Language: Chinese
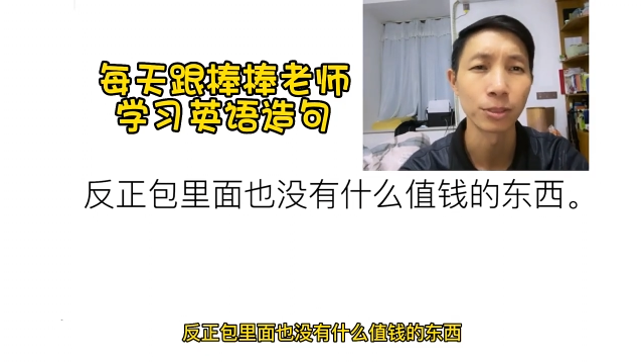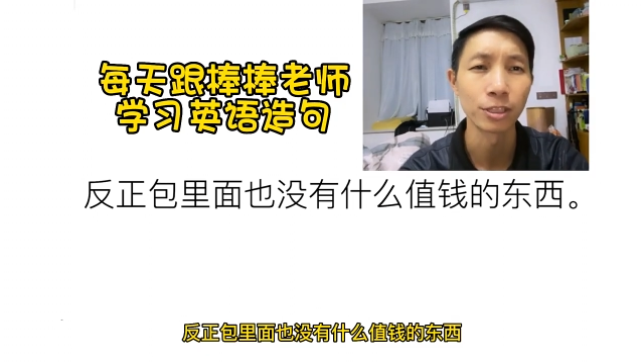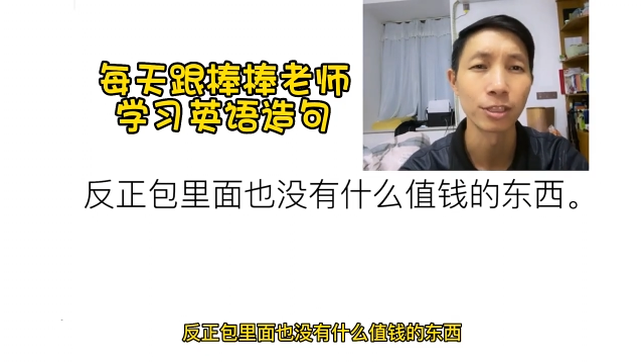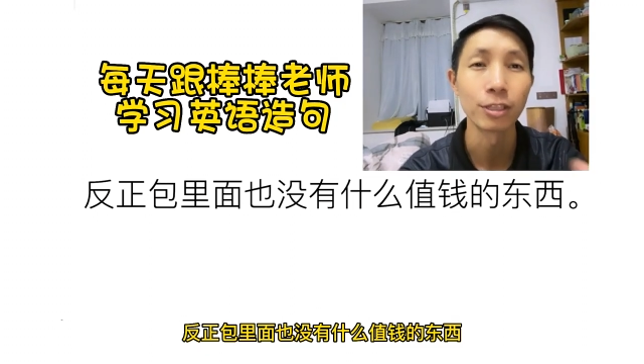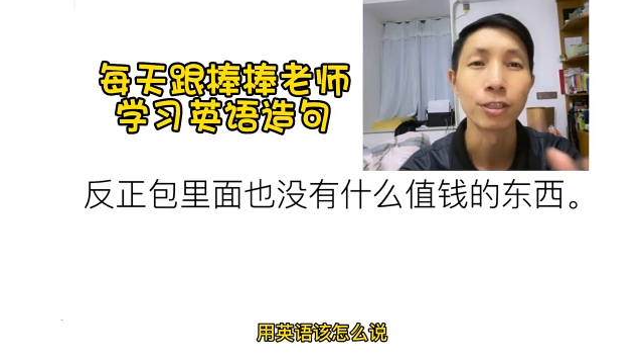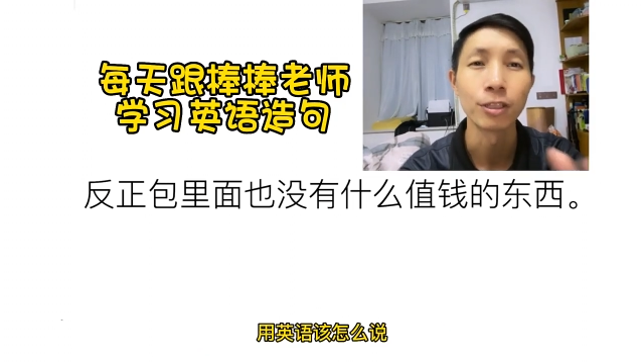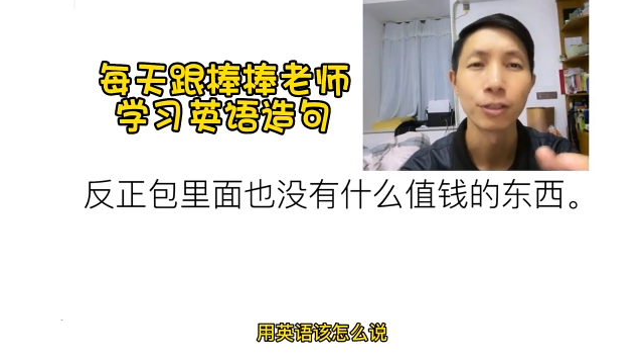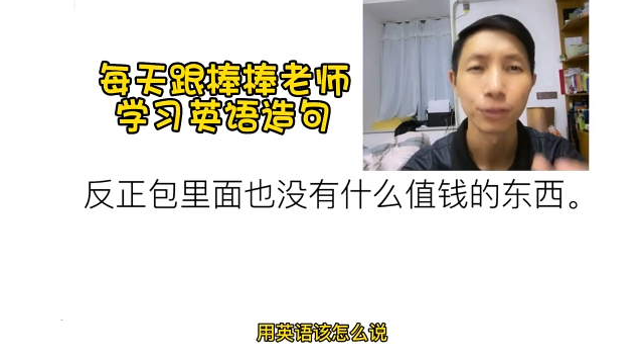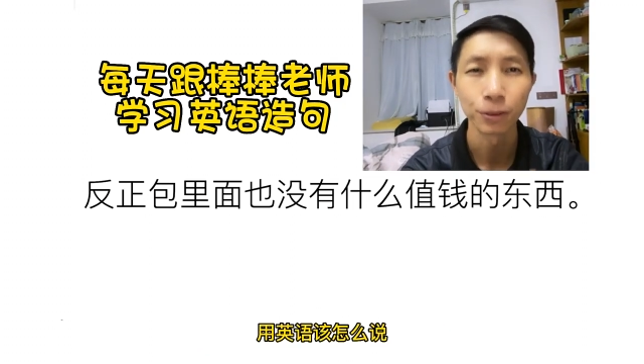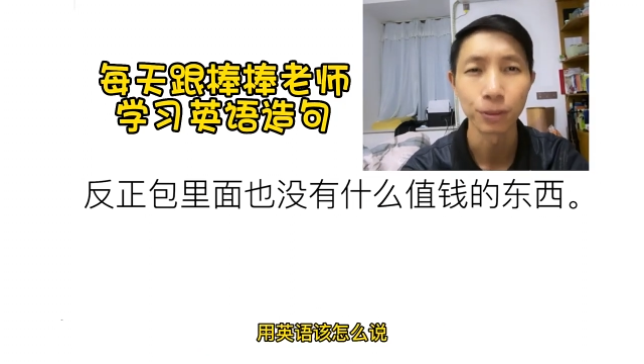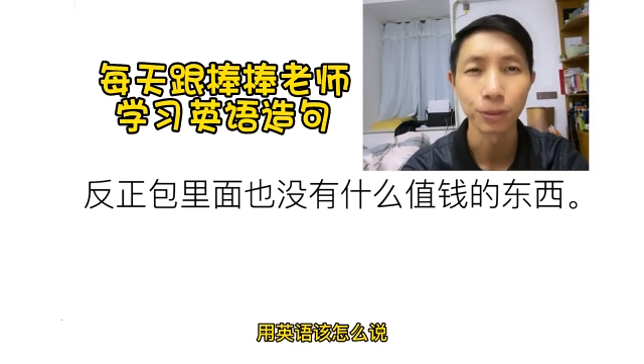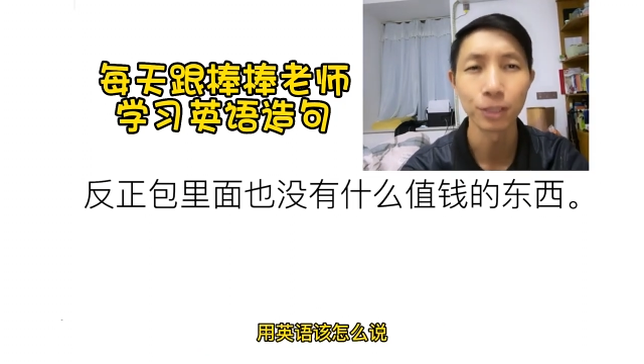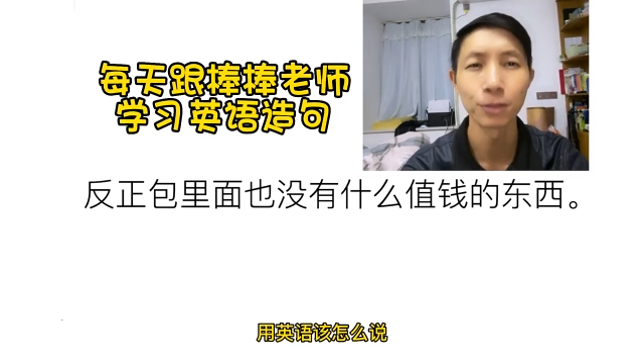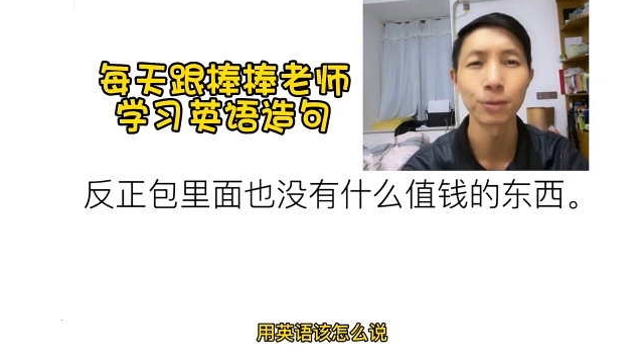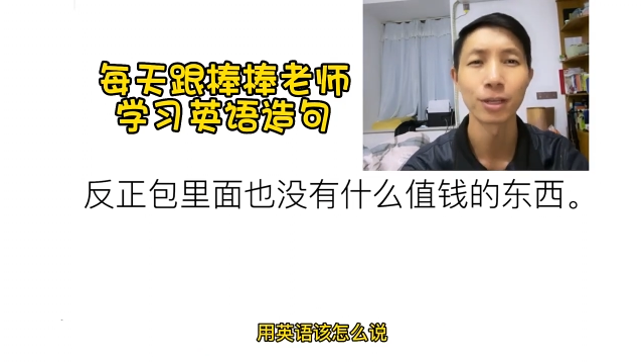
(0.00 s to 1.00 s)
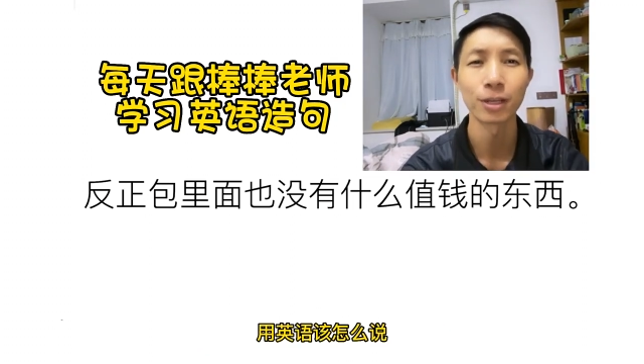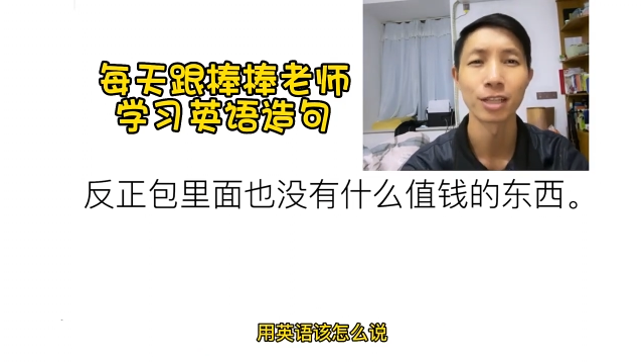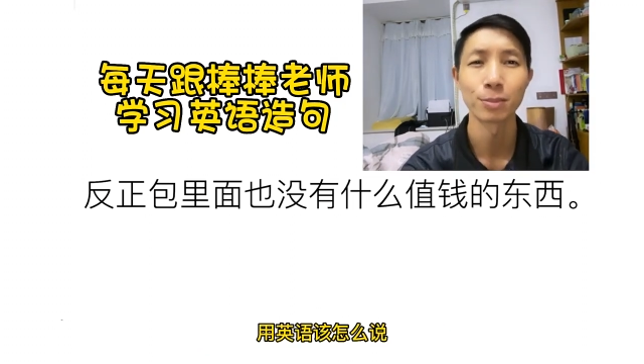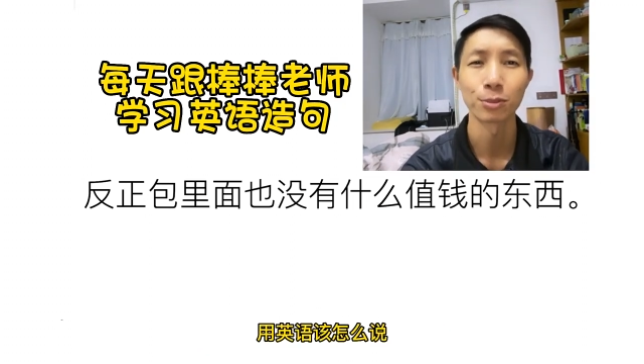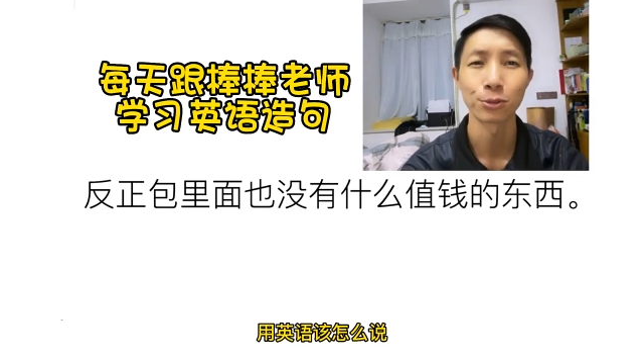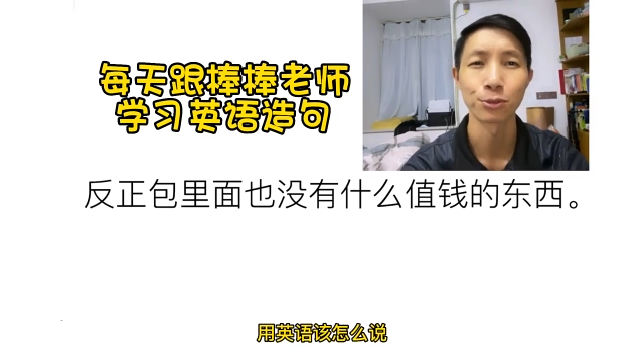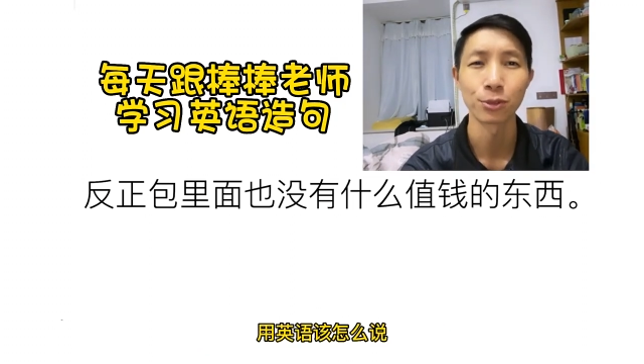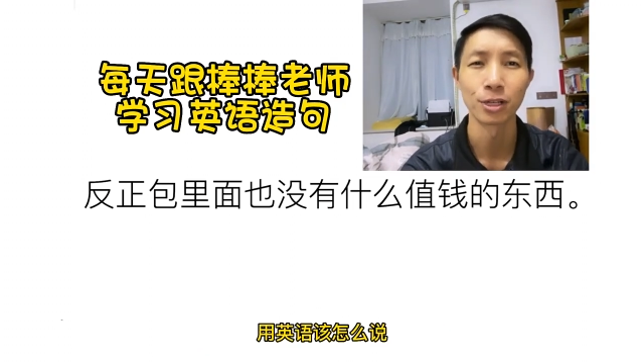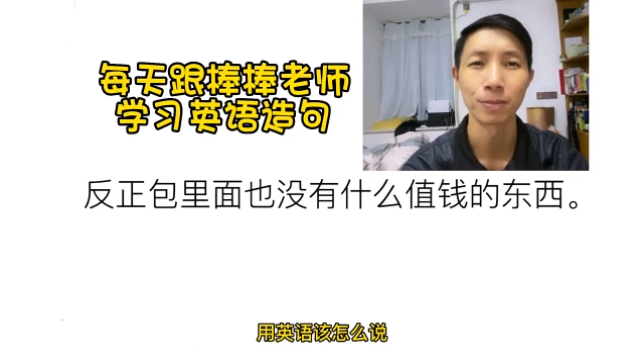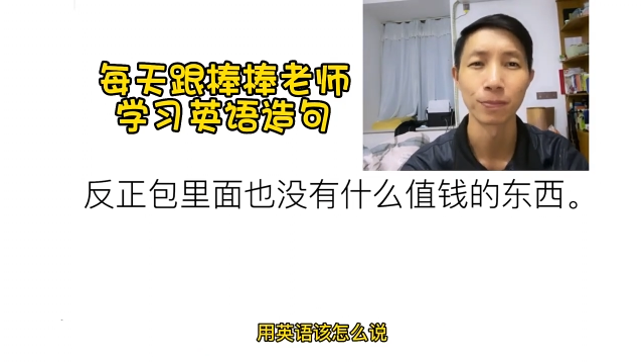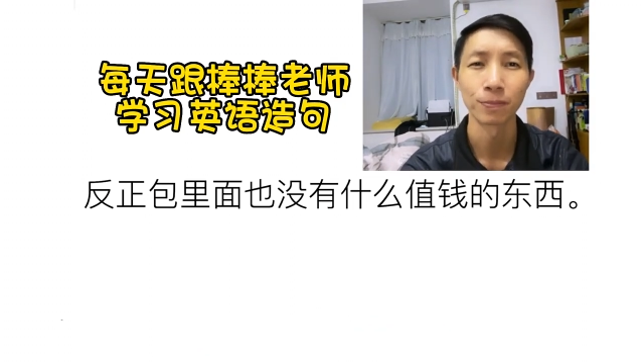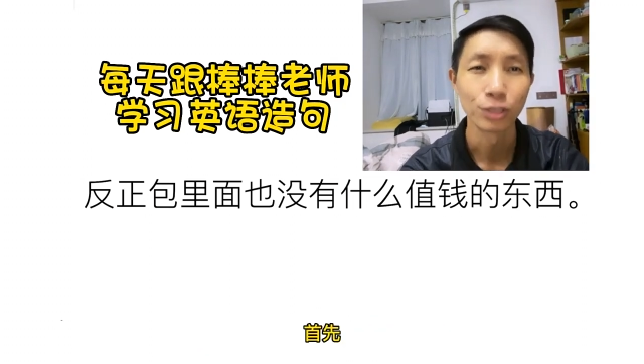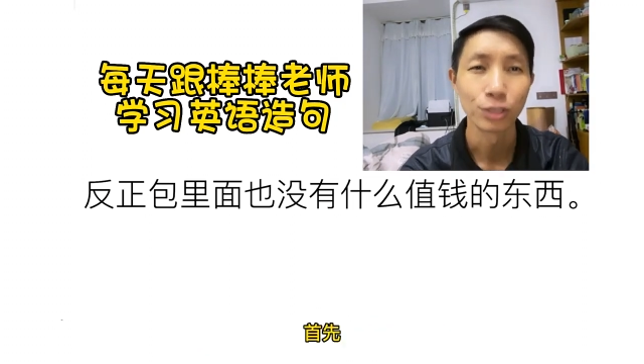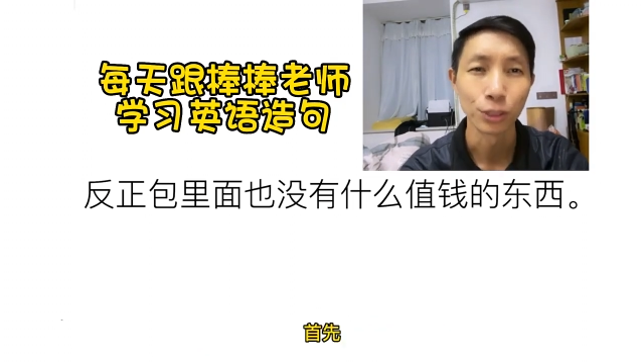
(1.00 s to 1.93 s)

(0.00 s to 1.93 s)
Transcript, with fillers: 西，用英语该怎么说？